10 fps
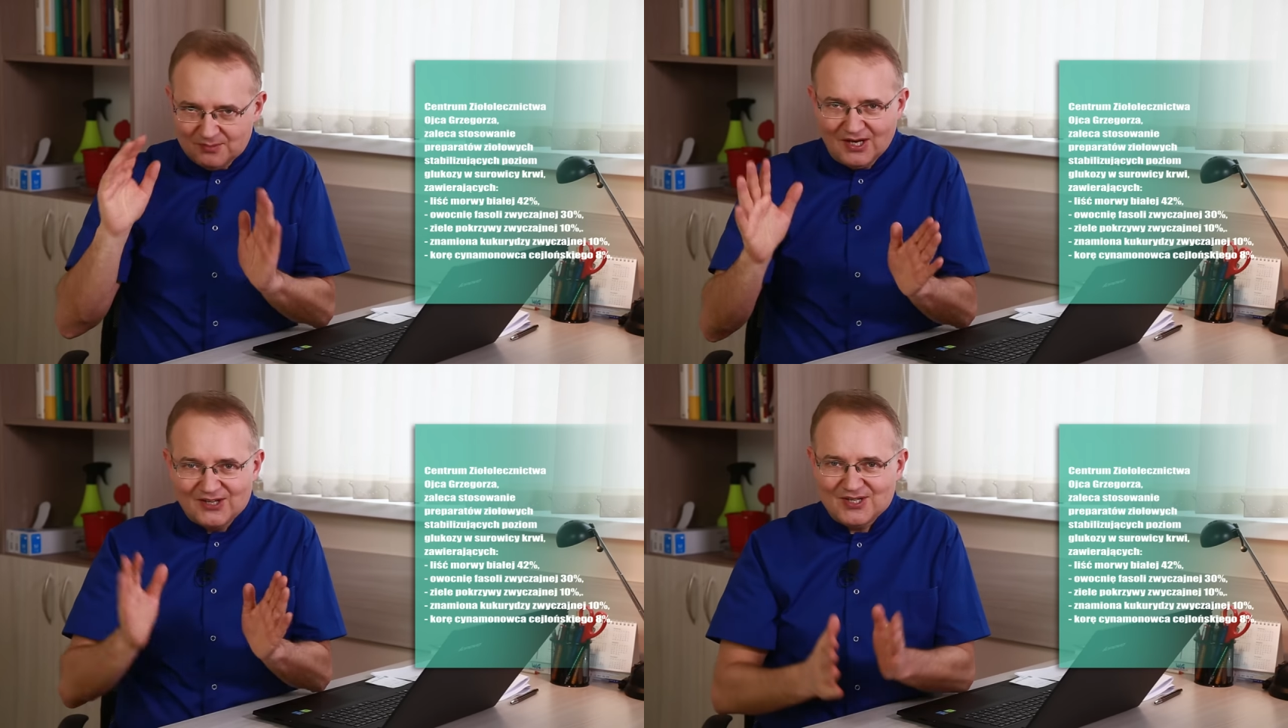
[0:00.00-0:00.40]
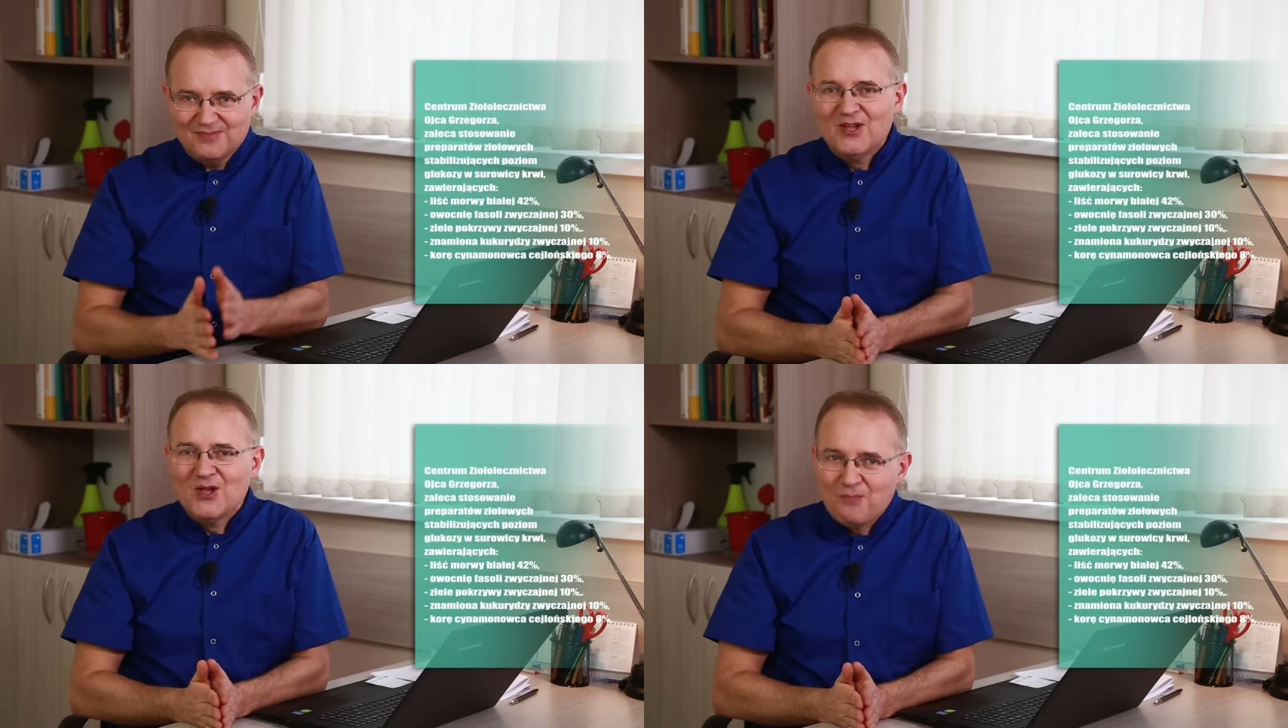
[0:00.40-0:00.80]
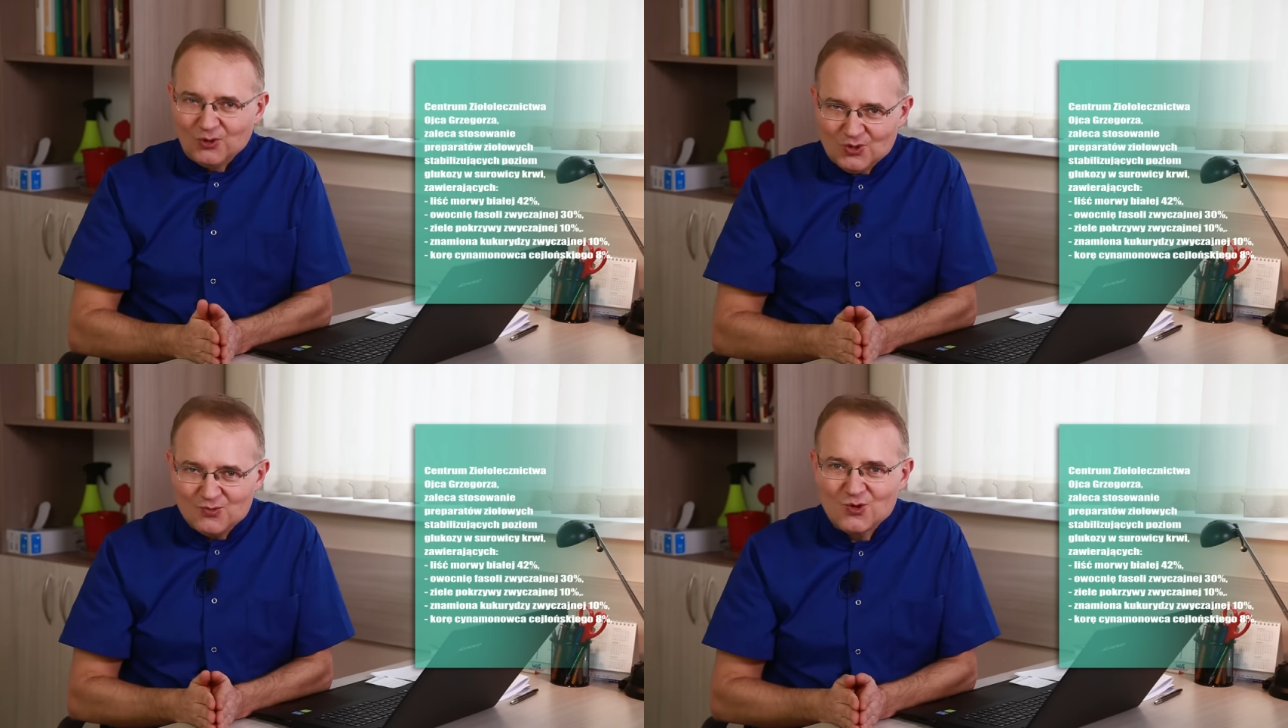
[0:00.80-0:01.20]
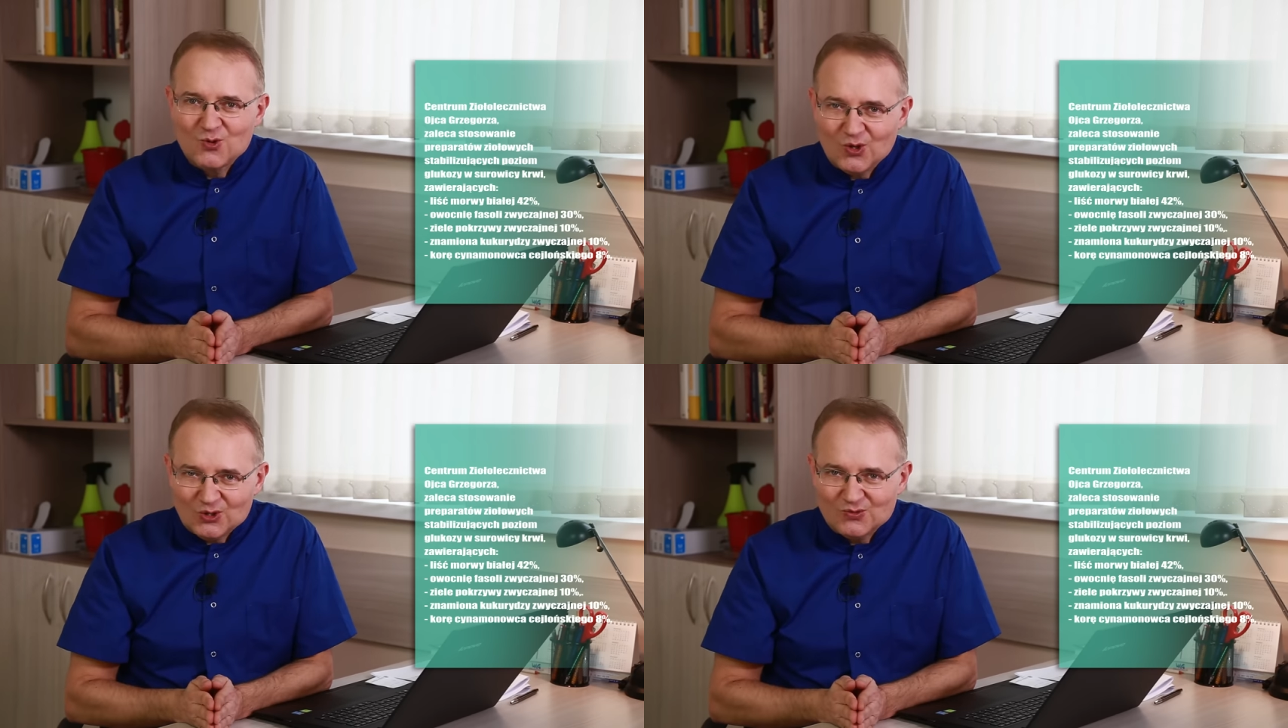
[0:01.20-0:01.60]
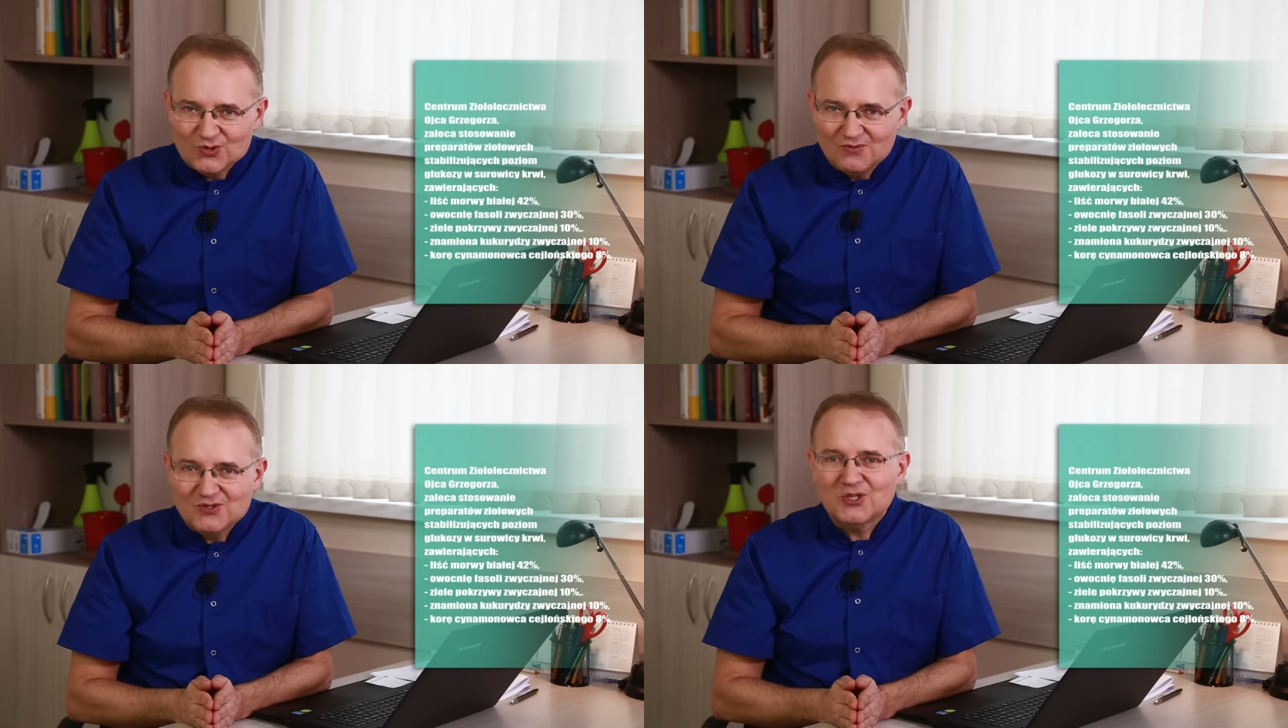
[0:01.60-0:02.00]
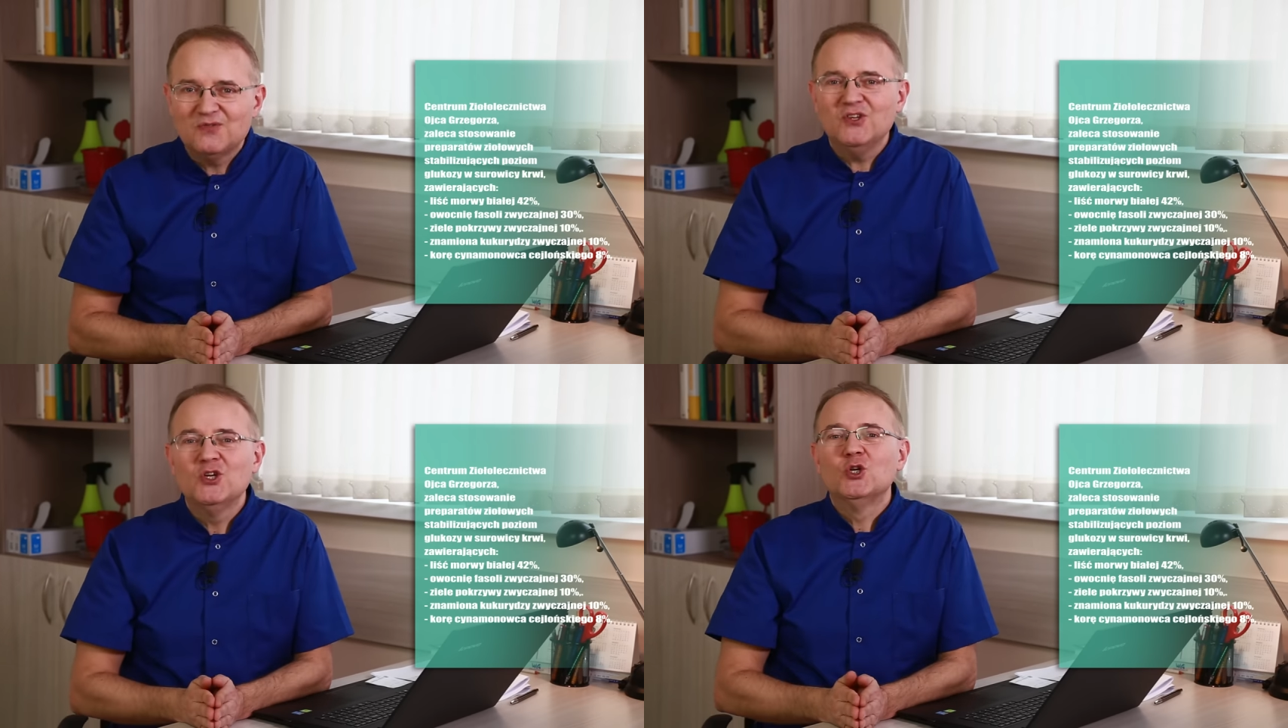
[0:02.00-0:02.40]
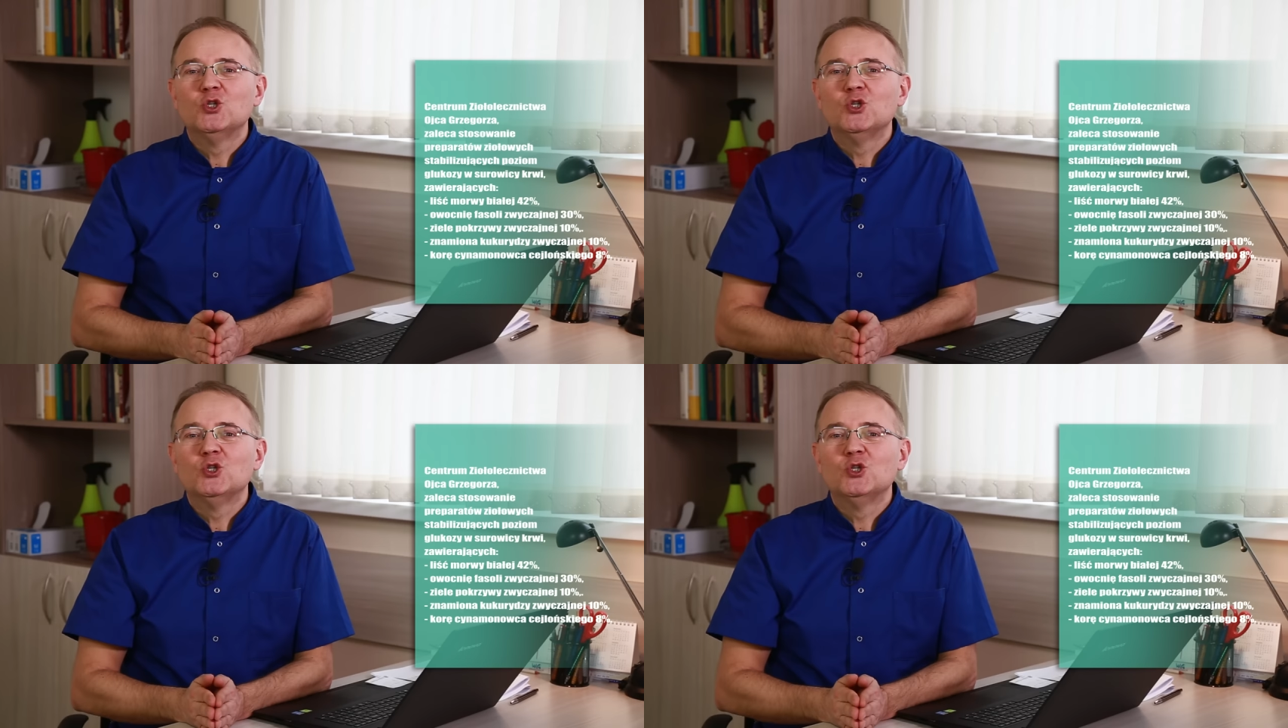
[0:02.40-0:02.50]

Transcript: przepraszam, poziomu glukozy w surowicy krwi